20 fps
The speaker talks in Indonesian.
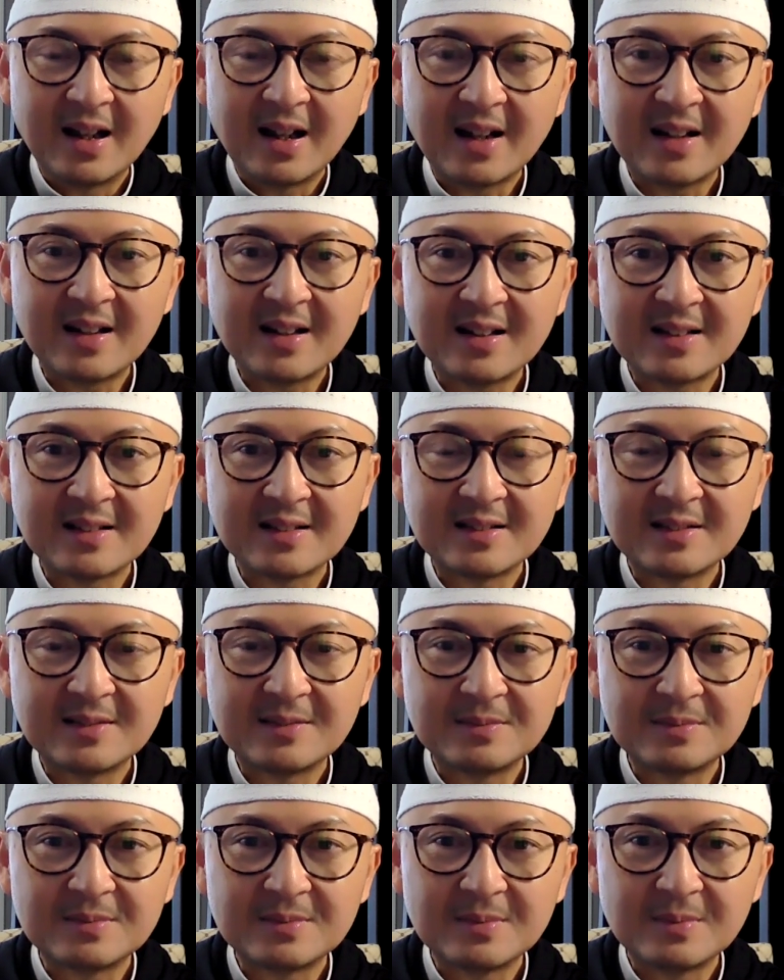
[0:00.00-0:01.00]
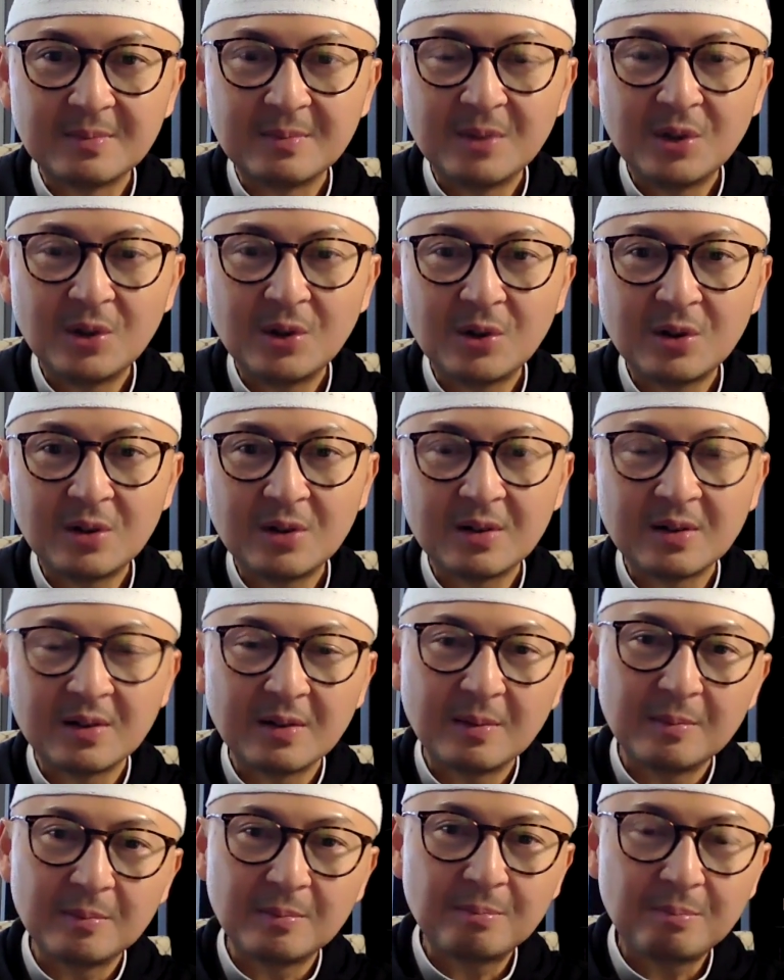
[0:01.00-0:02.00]
karena menurut
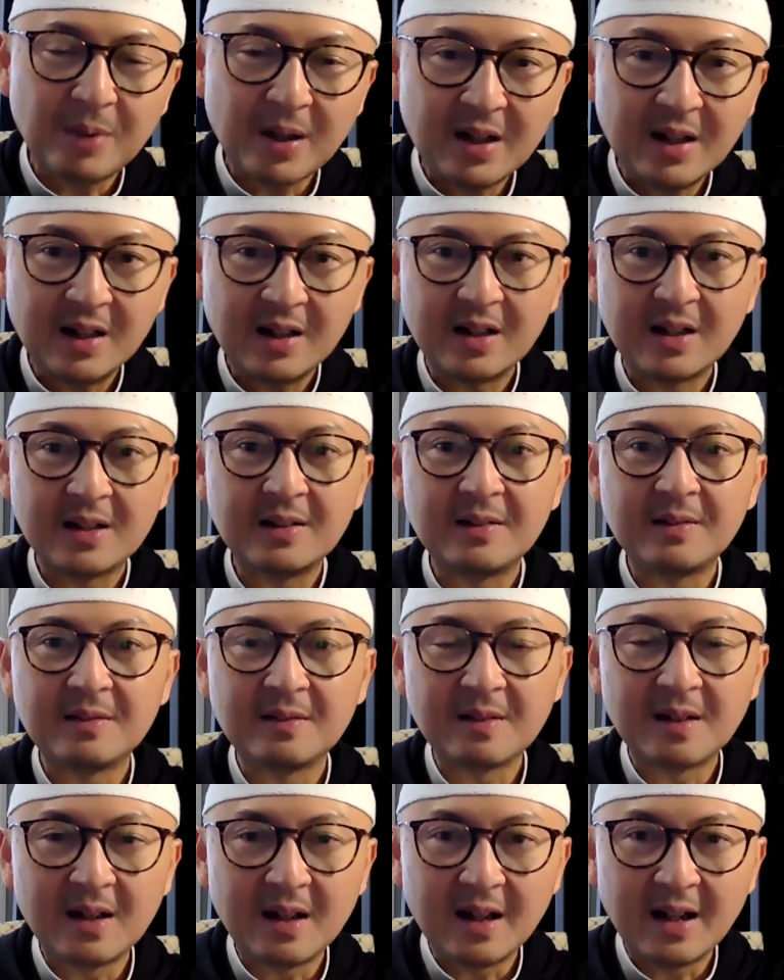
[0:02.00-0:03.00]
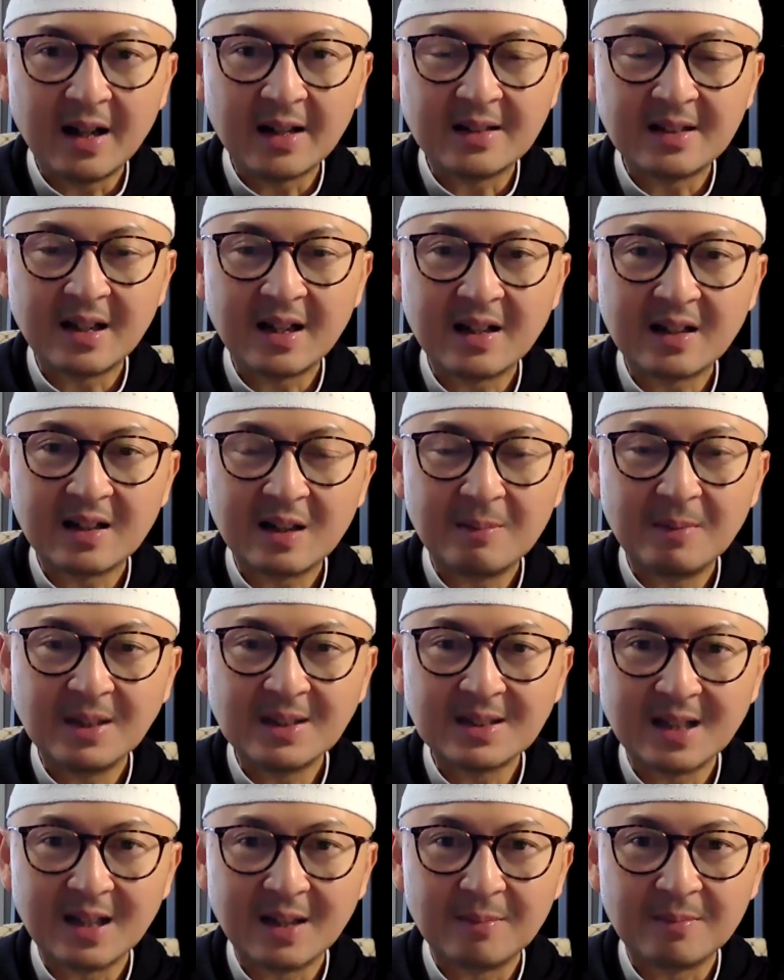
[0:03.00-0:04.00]
pandangan ajaran agama
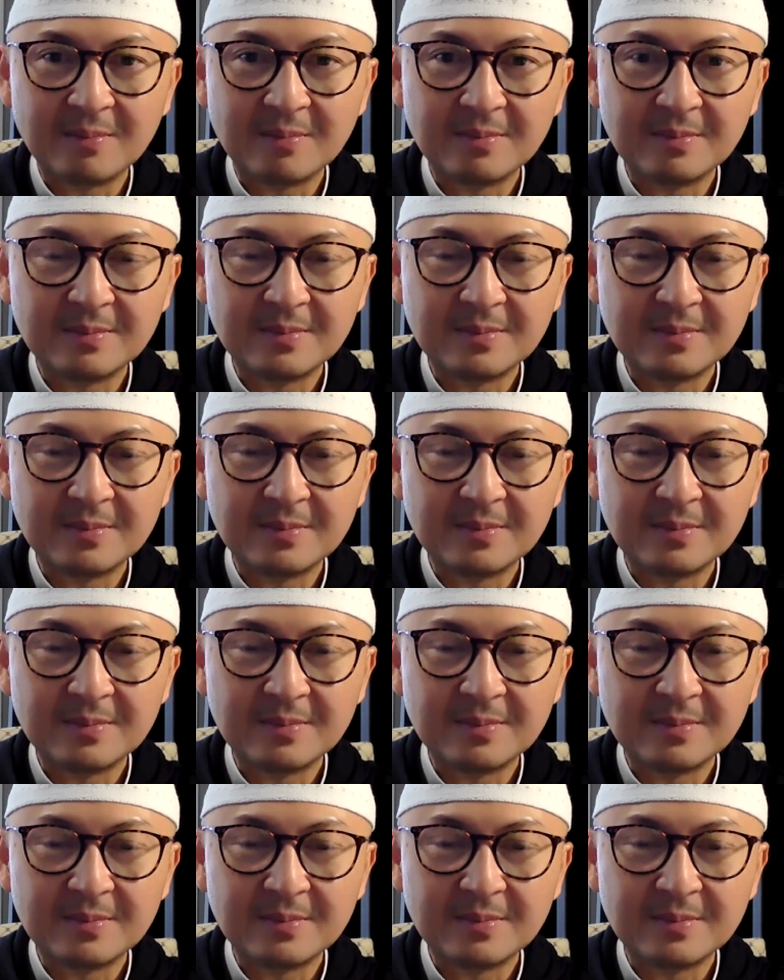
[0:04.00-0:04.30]
Islam